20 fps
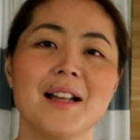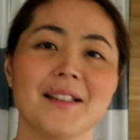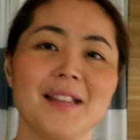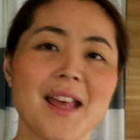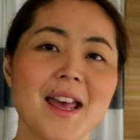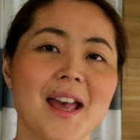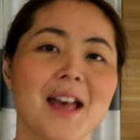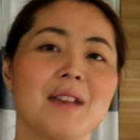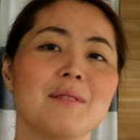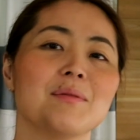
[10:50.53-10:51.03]

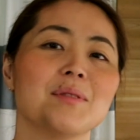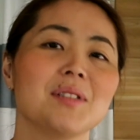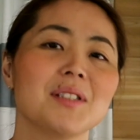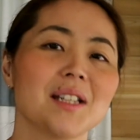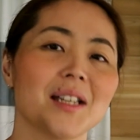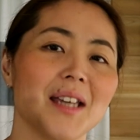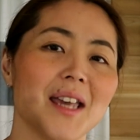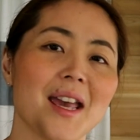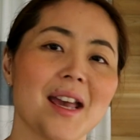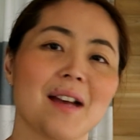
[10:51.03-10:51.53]
で、ぶっ
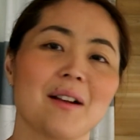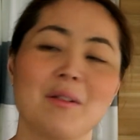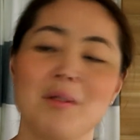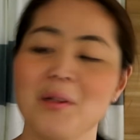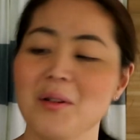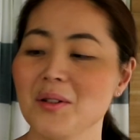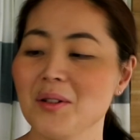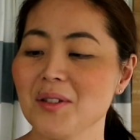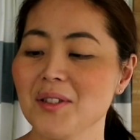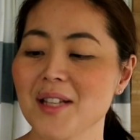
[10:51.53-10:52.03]
ちゃけ、
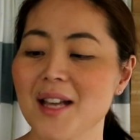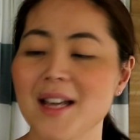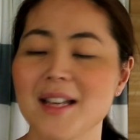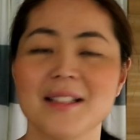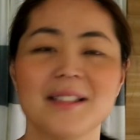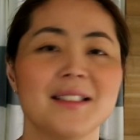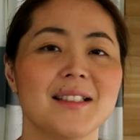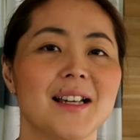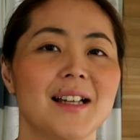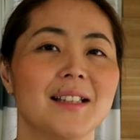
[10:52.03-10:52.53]
この
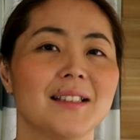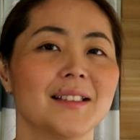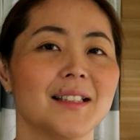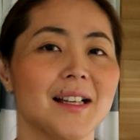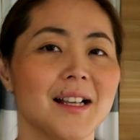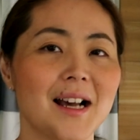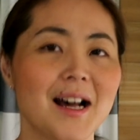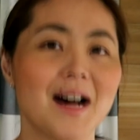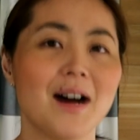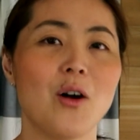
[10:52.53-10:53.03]
サイズやっ
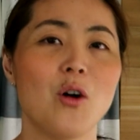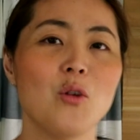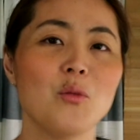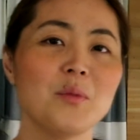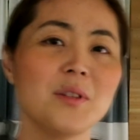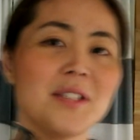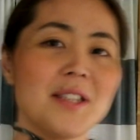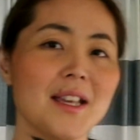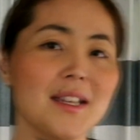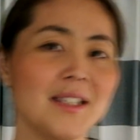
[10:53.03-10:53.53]
たら、お
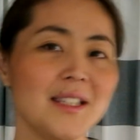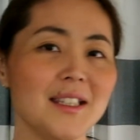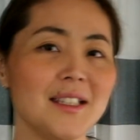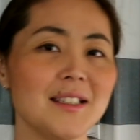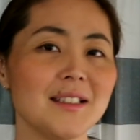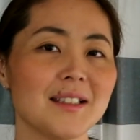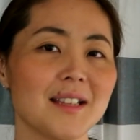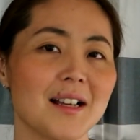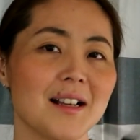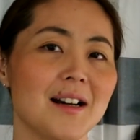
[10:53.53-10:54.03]
店に
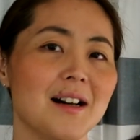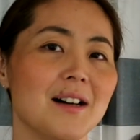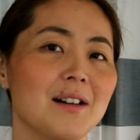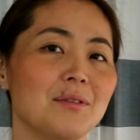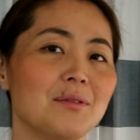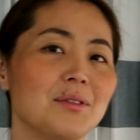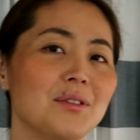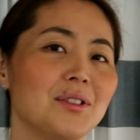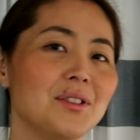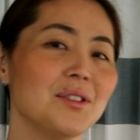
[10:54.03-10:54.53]
行ったら、
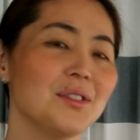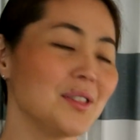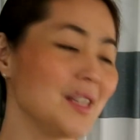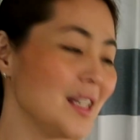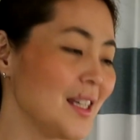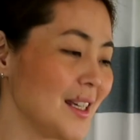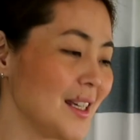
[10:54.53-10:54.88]
普通